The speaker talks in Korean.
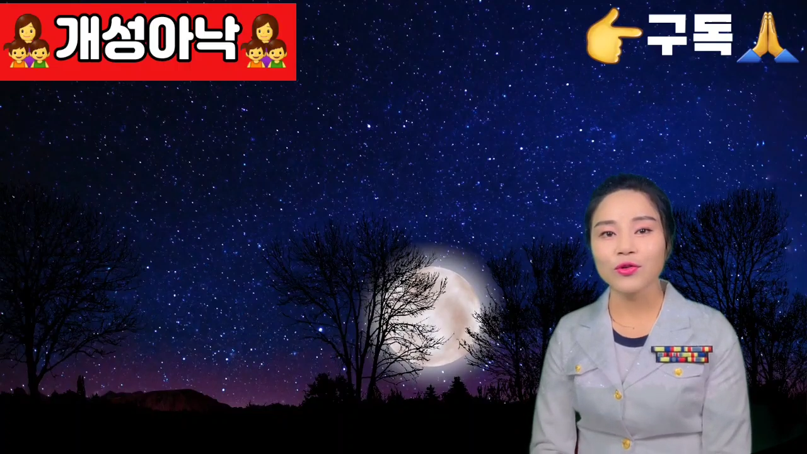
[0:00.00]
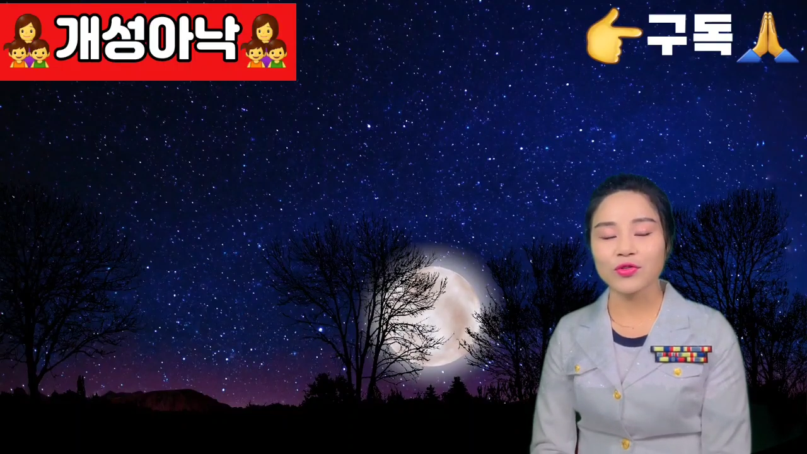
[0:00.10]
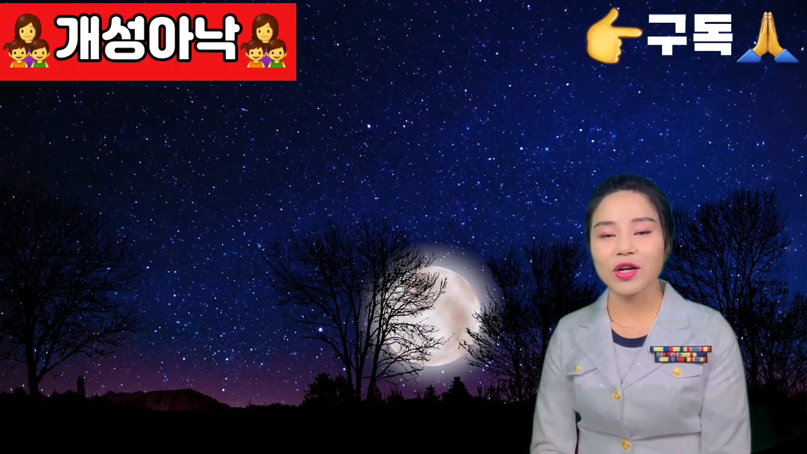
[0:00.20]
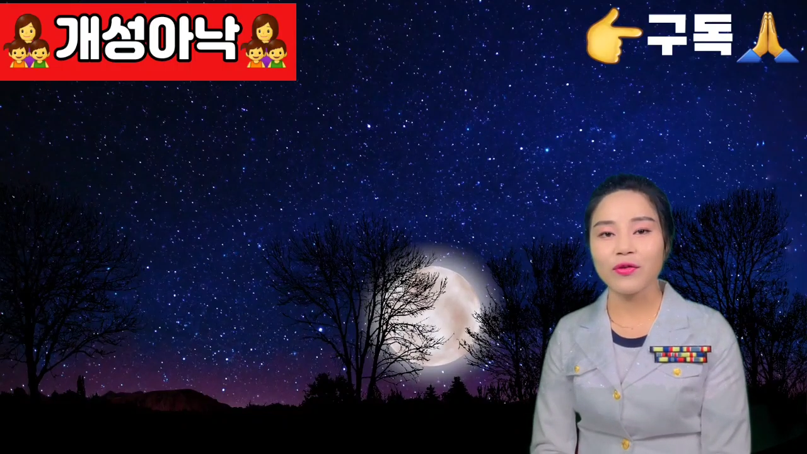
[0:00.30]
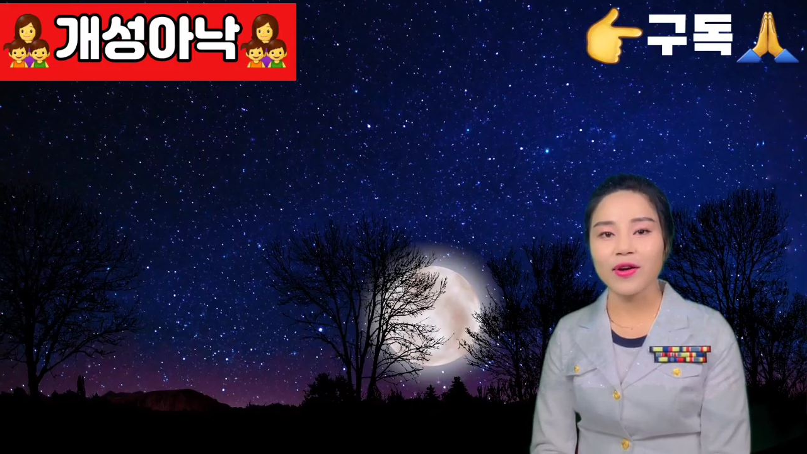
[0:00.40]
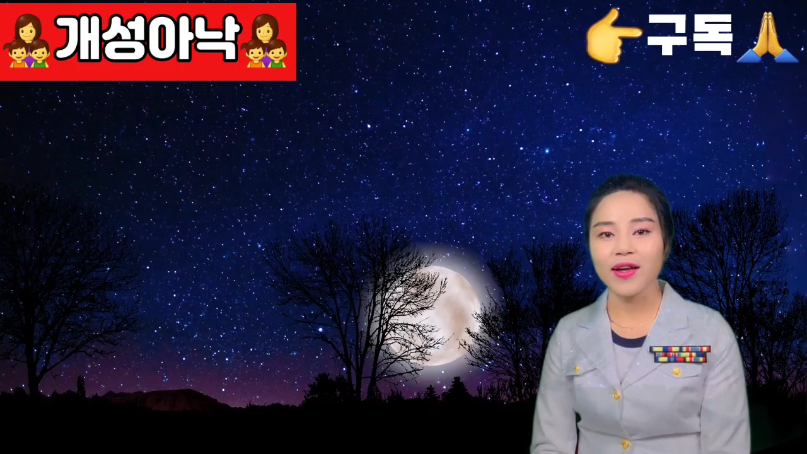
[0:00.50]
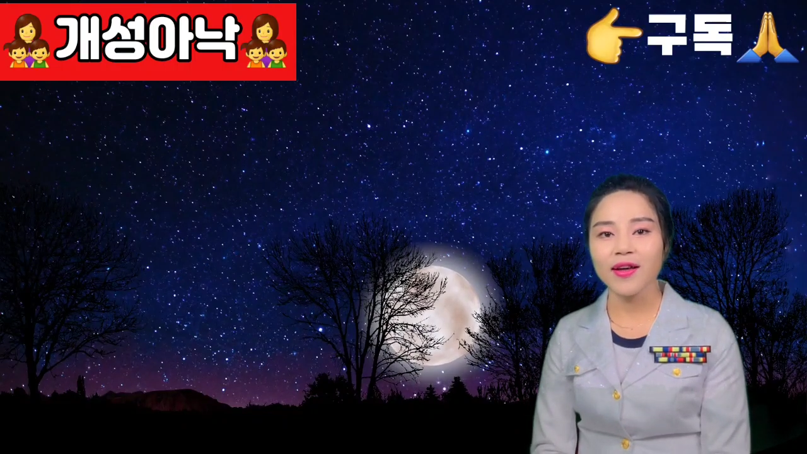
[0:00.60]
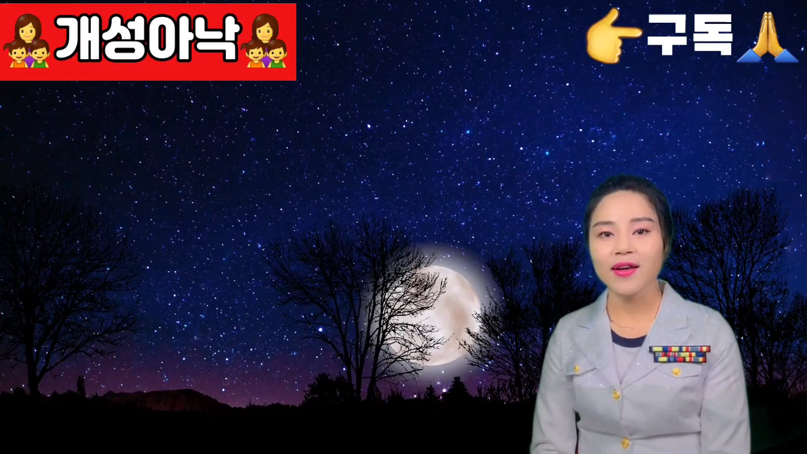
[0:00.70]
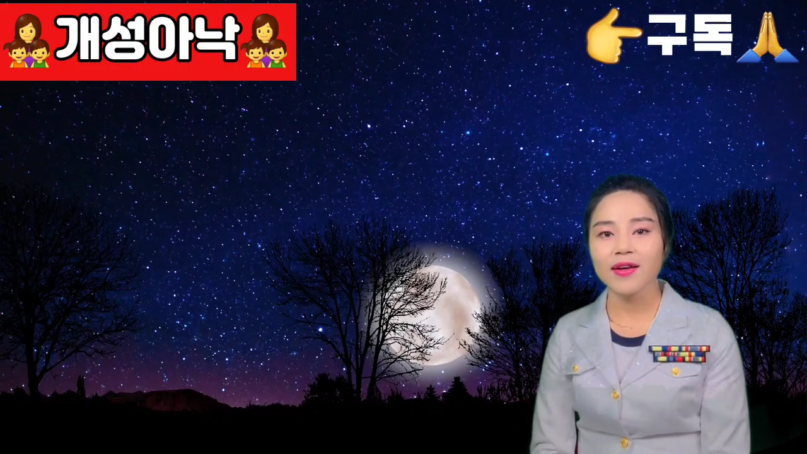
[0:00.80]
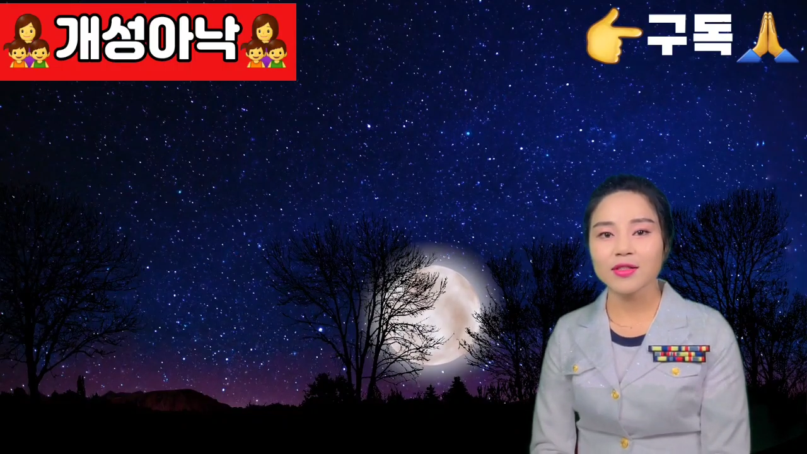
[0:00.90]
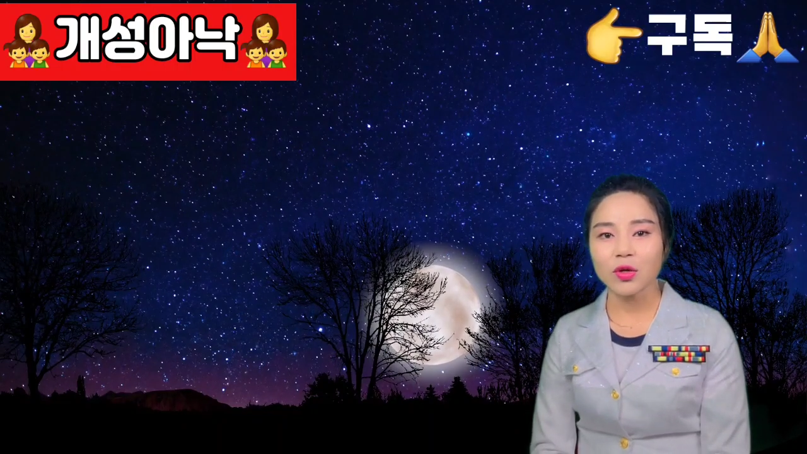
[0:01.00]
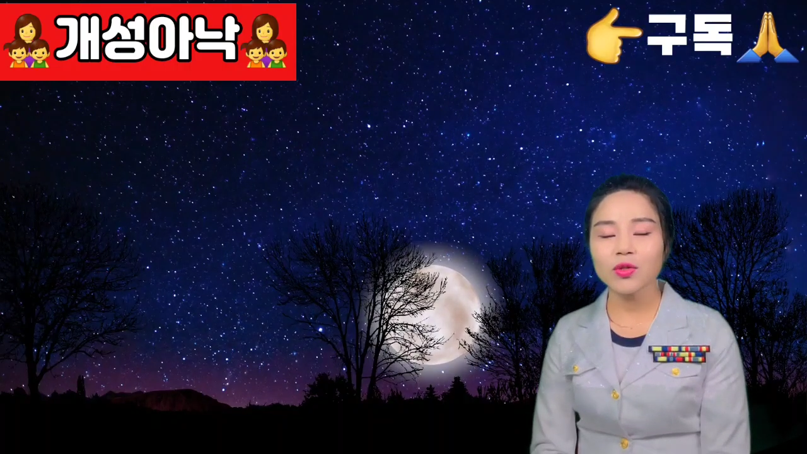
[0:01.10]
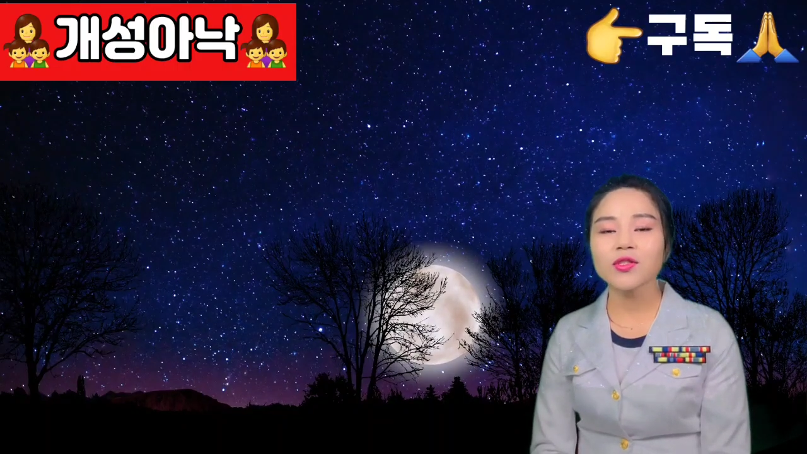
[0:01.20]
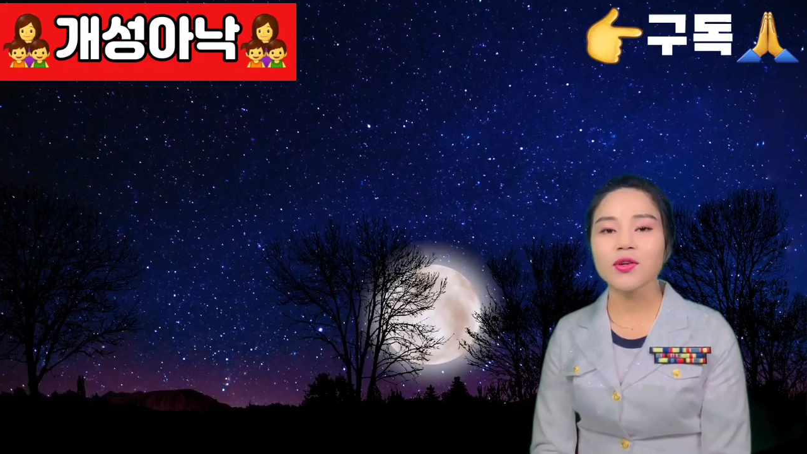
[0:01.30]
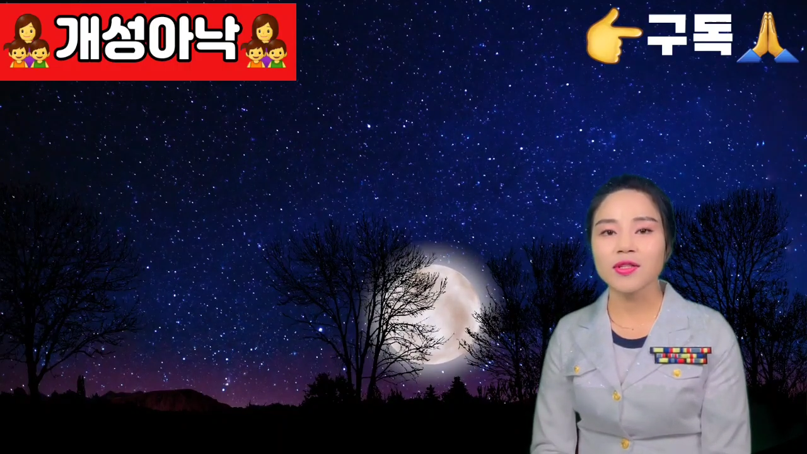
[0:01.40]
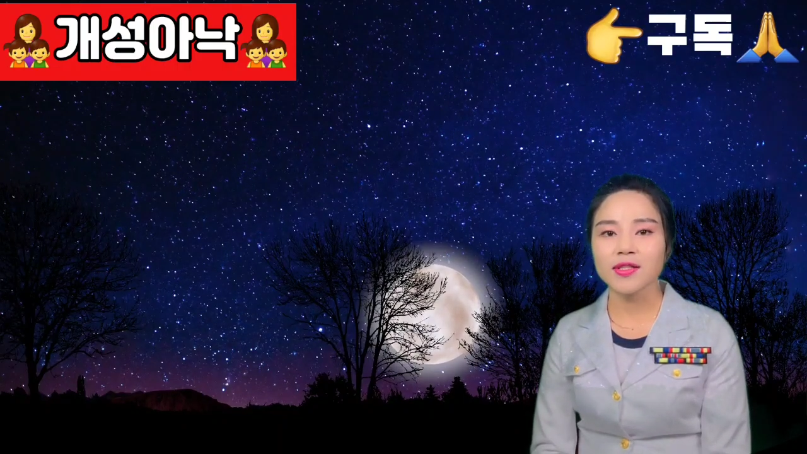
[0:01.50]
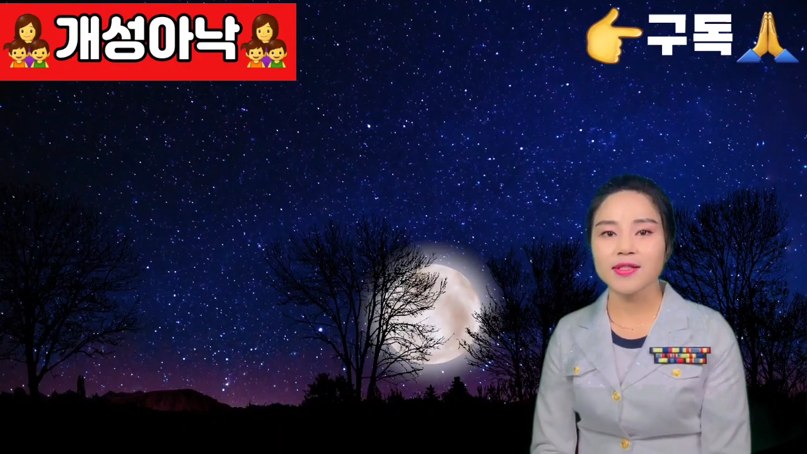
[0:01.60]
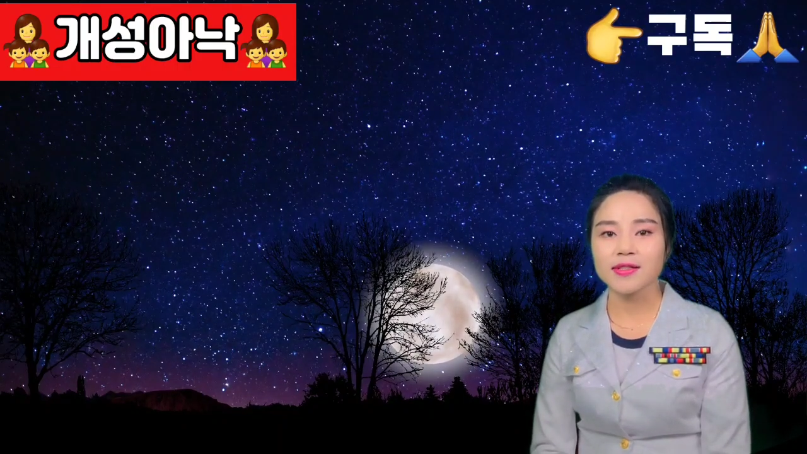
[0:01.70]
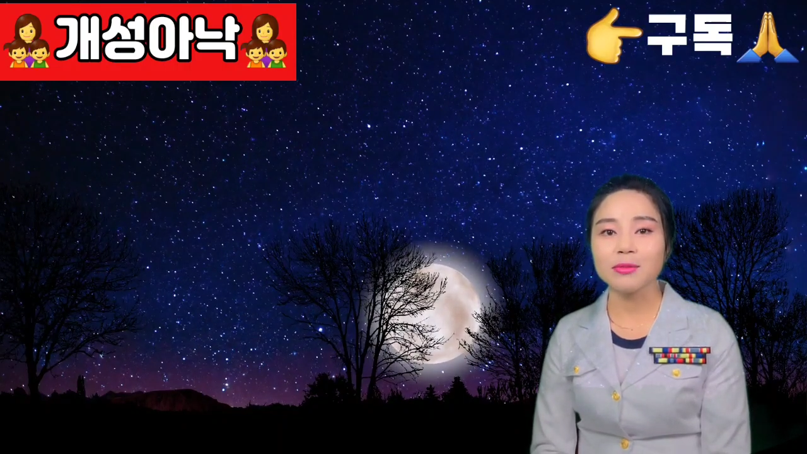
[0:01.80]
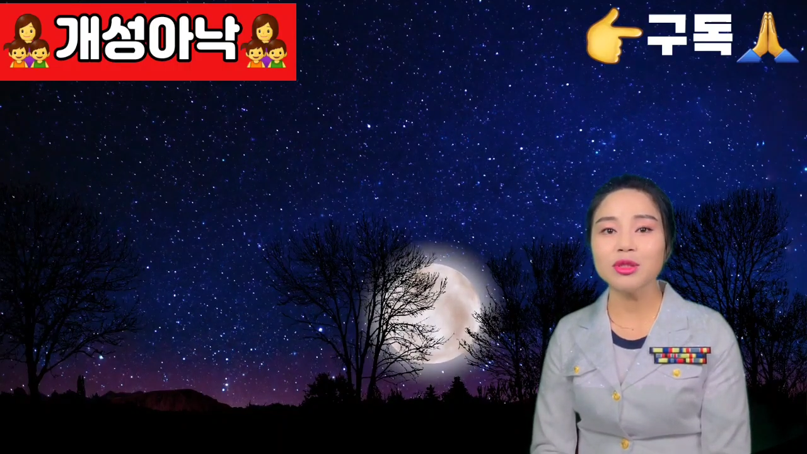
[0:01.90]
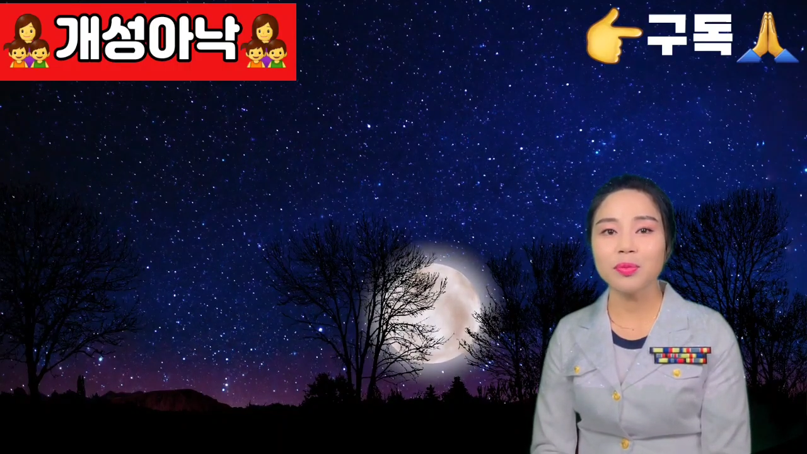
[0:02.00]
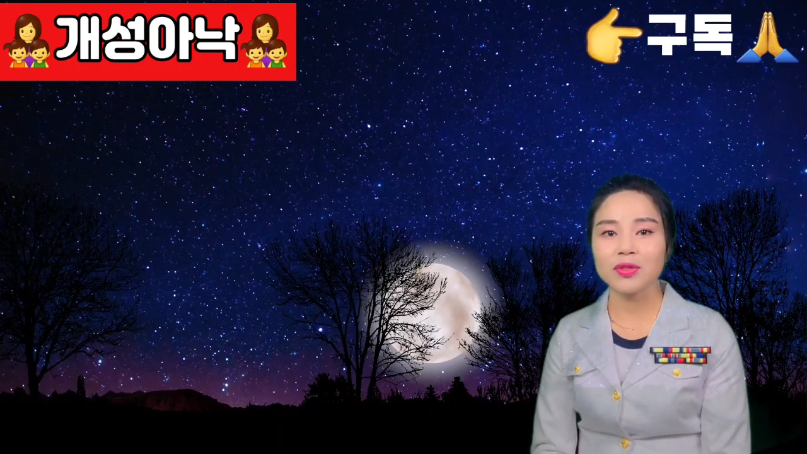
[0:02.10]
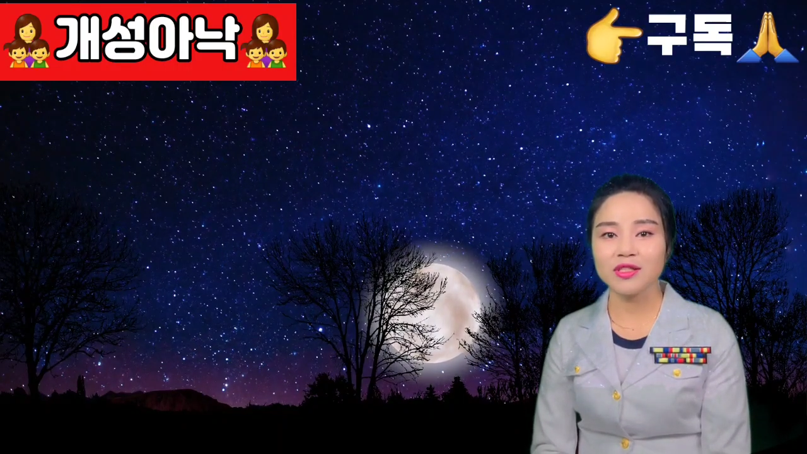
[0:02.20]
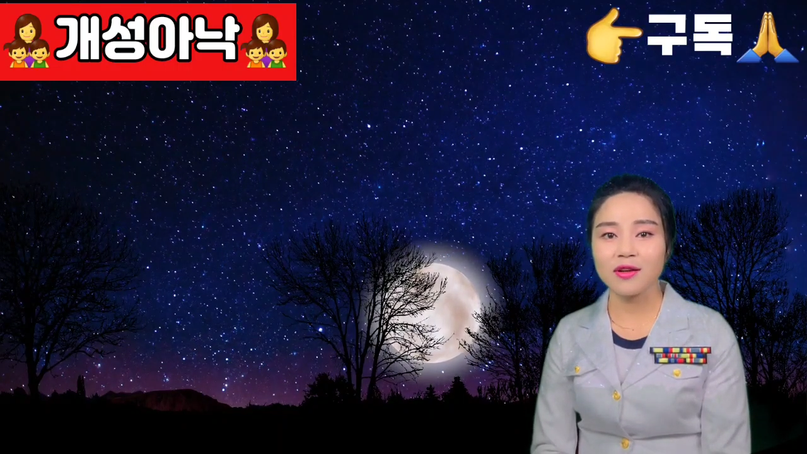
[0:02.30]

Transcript: 우리가 원래 천천히 이제 30분